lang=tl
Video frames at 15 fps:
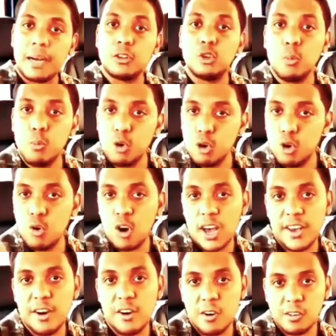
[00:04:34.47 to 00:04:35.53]
Kapag tumulong
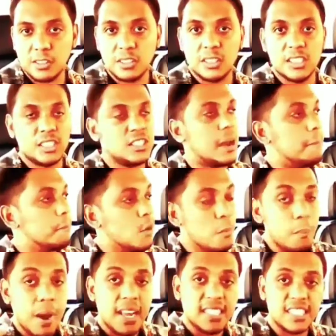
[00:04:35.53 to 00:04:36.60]
kayo,
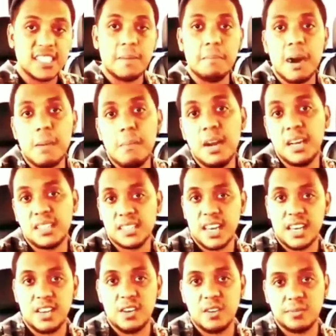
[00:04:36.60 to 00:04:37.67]
sampung beses ang babalik
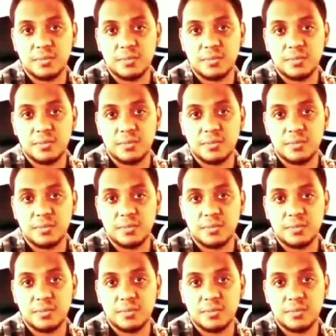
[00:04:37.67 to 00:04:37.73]
sa'yo.